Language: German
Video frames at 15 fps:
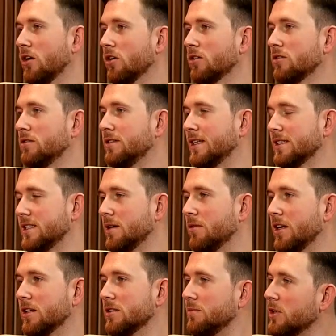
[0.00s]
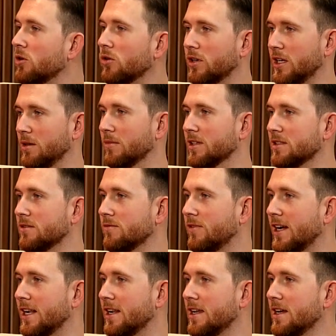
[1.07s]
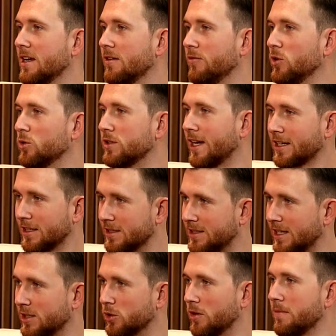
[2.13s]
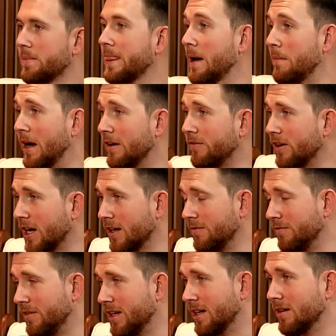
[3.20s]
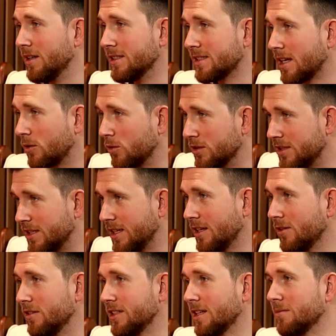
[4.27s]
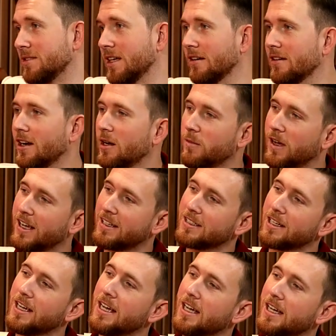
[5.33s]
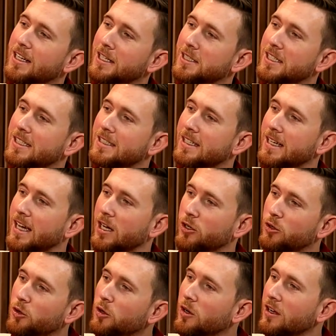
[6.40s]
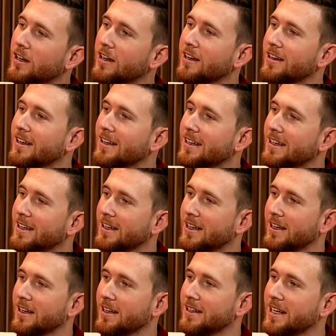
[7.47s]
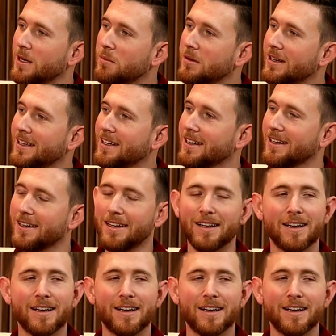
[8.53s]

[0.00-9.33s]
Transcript: auch das Thema des Mikroklimas, weil, wie du sagtest, also am Anfang hatten wir in San Jose und am Cerro del Muerte dieses eher kühlere, äh, nebelige,